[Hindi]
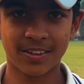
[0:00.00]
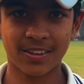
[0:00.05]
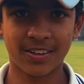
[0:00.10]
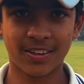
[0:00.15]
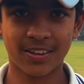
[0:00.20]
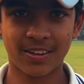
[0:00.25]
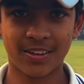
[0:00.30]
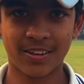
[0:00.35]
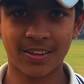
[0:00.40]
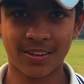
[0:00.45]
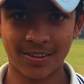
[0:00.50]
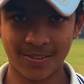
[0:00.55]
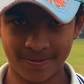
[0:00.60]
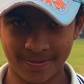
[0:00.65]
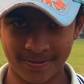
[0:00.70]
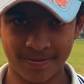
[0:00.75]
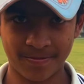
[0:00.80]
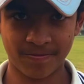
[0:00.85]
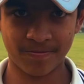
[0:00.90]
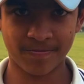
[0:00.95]
एल बी
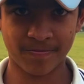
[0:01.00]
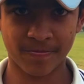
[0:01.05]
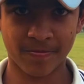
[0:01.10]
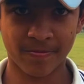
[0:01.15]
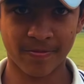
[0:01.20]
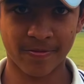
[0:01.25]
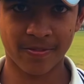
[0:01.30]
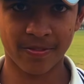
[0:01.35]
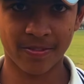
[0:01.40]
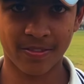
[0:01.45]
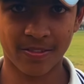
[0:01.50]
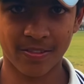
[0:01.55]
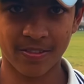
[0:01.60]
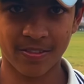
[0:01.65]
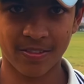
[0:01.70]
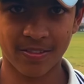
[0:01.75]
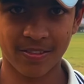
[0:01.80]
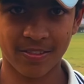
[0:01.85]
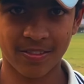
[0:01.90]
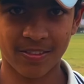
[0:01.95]
तो आप
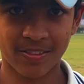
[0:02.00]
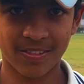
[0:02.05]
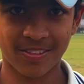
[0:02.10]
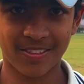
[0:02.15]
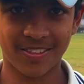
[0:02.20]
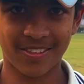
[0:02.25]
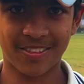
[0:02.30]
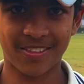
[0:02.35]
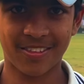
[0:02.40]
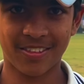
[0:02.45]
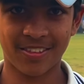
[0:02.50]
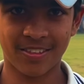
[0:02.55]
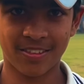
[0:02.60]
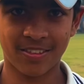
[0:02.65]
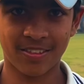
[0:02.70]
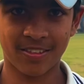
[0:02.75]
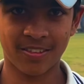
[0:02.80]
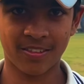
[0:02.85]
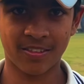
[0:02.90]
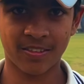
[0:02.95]
जज नहीं कर
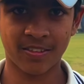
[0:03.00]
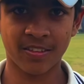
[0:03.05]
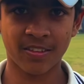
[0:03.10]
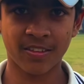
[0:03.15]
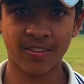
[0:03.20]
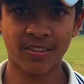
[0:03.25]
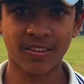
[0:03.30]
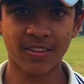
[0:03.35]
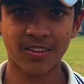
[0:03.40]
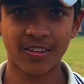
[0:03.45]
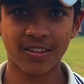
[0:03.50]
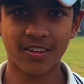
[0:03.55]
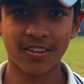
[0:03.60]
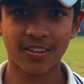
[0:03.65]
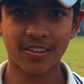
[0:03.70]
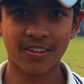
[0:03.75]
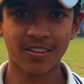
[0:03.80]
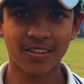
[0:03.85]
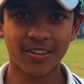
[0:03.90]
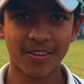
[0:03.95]
पाए विकेट की
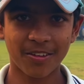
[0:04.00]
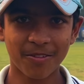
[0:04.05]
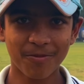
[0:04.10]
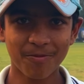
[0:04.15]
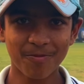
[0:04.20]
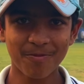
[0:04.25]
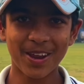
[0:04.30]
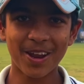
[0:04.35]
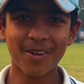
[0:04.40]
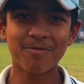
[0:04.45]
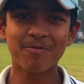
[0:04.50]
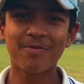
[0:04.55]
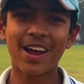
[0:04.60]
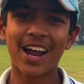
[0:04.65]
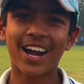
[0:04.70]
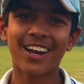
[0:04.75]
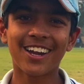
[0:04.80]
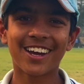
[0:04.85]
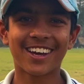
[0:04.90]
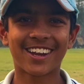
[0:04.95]
लाइन में बॉल है मेरा
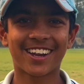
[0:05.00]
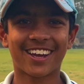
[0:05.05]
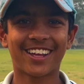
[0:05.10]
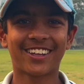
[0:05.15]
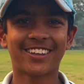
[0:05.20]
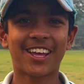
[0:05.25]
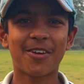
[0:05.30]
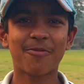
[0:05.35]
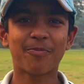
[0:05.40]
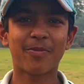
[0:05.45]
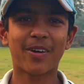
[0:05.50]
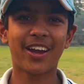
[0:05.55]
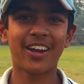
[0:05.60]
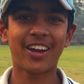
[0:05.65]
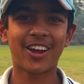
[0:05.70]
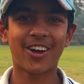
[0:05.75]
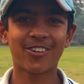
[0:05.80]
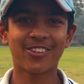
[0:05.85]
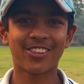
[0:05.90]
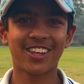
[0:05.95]
बैट लग रखा था एम्पायर ने
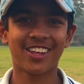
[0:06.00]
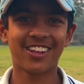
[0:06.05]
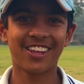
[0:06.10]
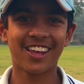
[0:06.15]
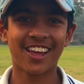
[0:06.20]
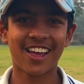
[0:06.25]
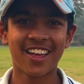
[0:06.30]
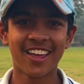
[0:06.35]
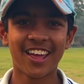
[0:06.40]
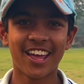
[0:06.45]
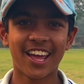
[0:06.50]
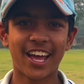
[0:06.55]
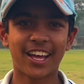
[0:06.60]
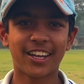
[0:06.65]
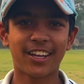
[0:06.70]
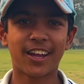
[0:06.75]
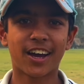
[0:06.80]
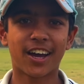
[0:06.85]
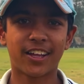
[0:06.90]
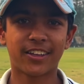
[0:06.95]
आउट दे दिया एयर
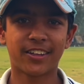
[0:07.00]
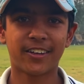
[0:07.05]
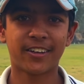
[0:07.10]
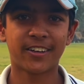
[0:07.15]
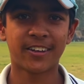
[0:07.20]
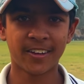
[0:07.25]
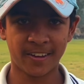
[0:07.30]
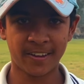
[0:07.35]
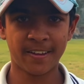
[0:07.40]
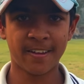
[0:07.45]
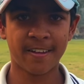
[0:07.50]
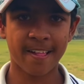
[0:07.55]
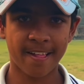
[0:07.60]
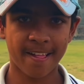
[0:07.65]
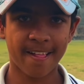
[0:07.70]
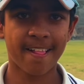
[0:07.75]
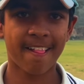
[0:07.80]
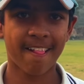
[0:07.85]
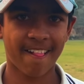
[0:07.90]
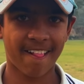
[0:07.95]
अच्छा। लगा था
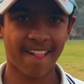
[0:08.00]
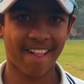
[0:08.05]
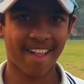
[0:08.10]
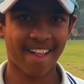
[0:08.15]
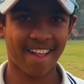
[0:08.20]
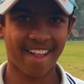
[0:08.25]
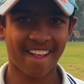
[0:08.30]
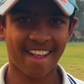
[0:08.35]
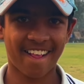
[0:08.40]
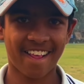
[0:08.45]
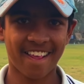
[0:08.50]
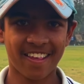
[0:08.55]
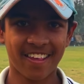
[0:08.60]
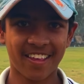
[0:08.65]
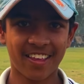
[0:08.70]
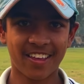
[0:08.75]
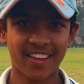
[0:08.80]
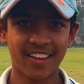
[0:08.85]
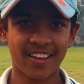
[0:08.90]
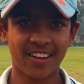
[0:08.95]
अच्छा
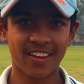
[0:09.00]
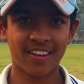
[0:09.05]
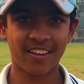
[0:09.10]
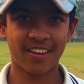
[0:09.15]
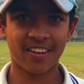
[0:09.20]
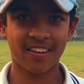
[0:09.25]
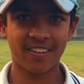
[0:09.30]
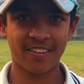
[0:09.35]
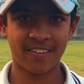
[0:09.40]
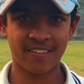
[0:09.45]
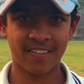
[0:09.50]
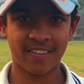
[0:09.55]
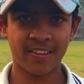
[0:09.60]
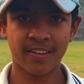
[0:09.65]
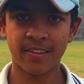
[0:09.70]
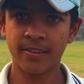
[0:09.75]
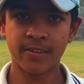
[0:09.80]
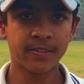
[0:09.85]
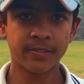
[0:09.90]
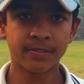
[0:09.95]
प्लेडोन था
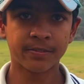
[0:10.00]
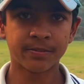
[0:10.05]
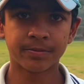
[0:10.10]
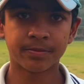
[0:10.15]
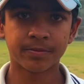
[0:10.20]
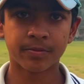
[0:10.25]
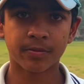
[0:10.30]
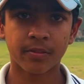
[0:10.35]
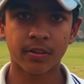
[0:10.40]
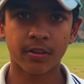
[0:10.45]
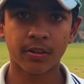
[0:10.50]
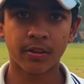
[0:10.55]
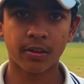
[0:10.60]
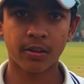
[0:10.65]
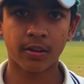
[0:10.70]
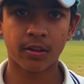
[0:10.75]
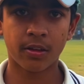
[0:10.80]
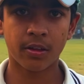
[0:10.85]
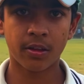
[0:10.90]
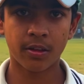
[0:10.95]
आप हाँ, प्लेडोन
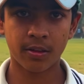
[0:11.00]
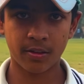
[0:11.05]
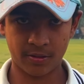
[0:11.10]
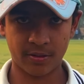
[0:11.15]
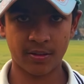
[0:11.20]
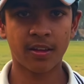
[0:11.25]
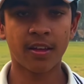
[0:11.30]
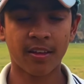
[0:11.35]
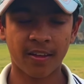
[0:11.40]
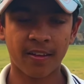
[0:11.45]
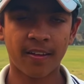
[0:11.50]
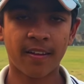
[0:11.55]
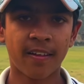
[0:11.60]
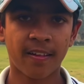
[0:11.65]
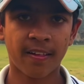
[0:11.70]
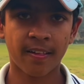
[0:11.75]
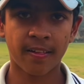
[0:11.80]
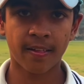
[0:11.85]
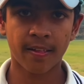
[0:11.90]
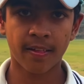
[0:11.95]
ही था ना मतलब बैट लग
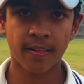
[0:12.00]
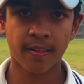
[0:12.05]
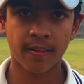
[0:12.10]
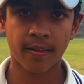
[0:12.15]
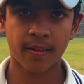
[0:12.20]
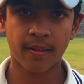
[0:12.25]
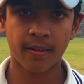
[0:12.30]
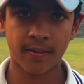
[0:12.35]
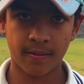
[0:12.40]
के पैड पे लगी थी ना